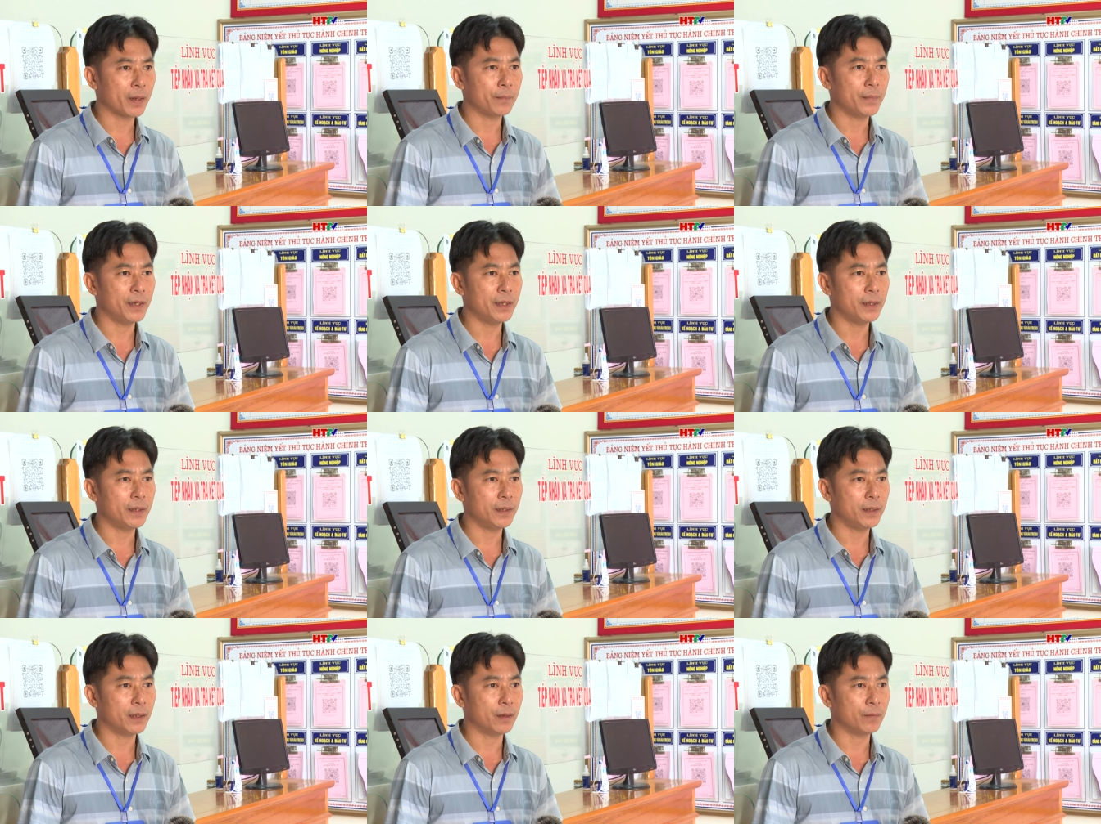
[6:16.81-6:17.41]
bây
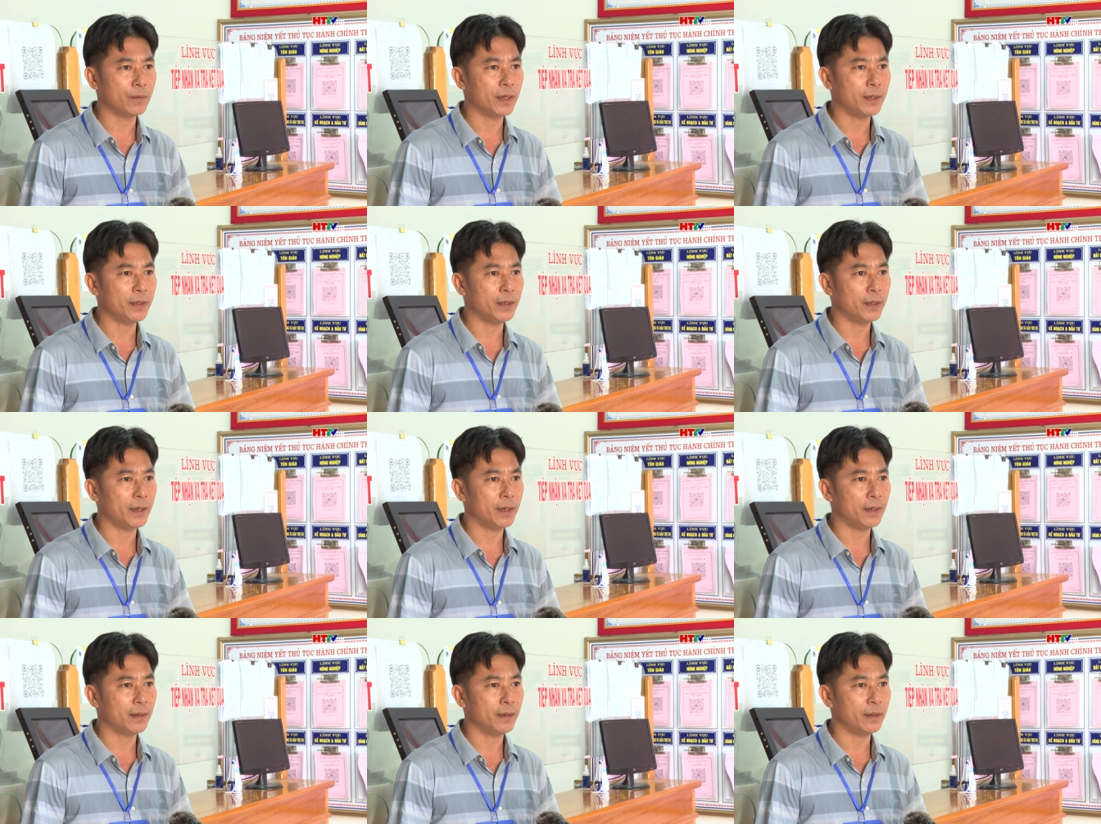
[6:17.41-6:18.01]
giờ thì công dân chỉ
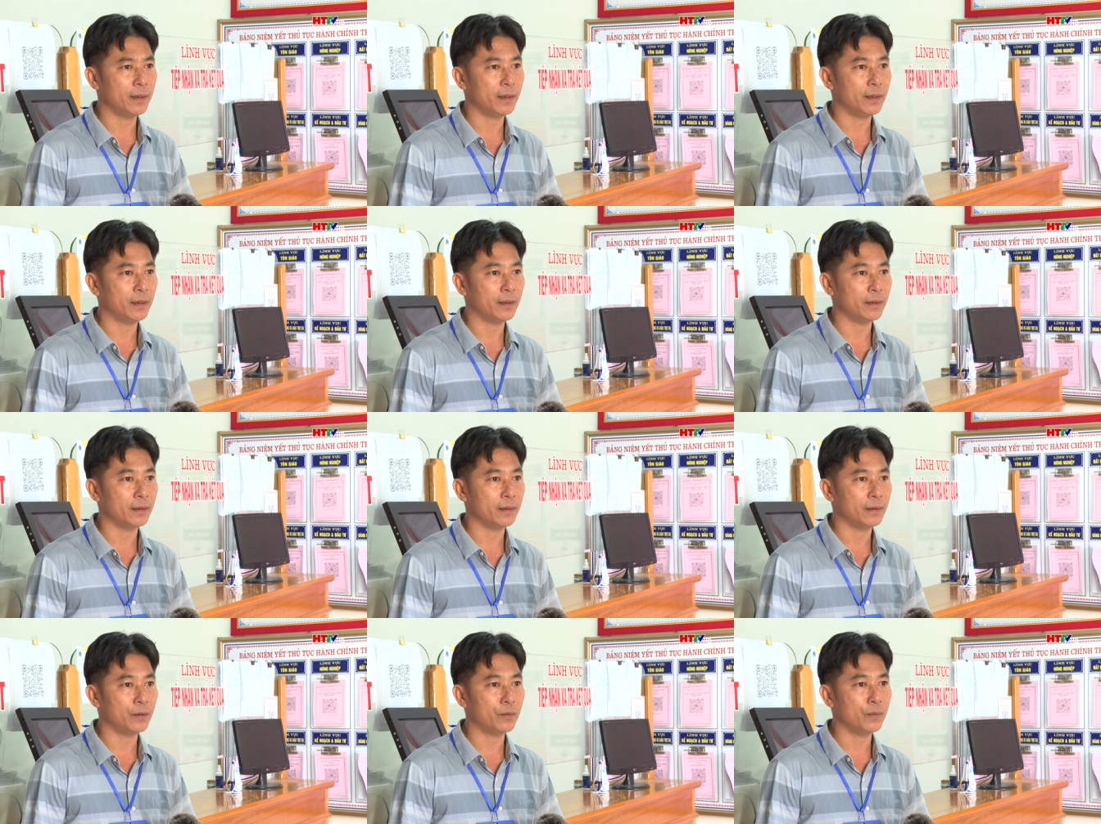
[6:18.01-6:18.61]
cần ờ,
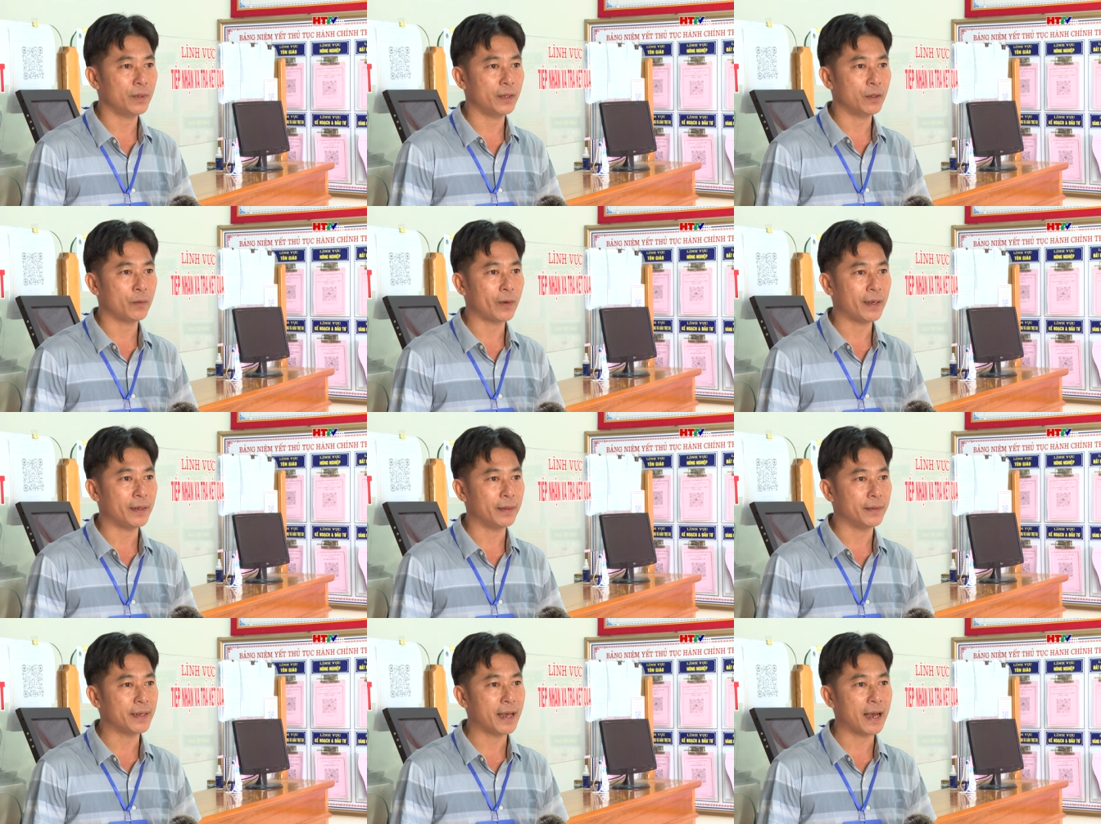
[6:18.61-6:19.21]
dùng điện
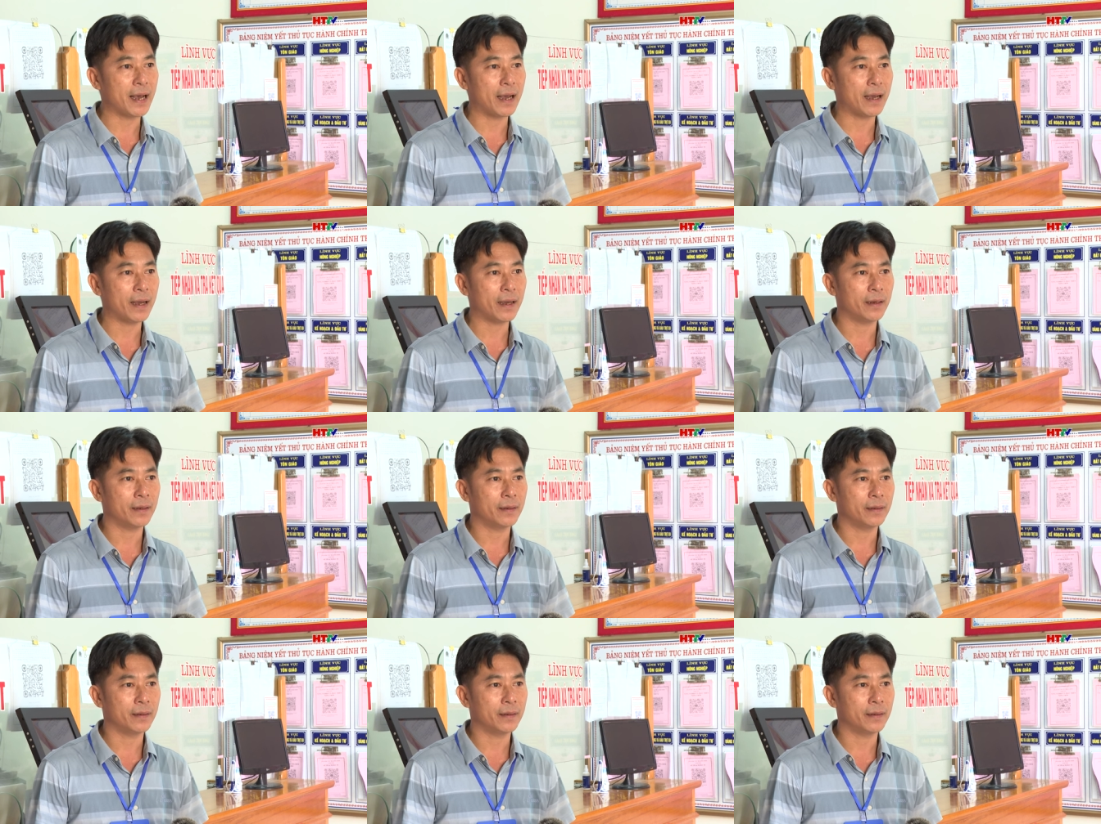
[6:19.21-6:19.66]
thoại ở nhà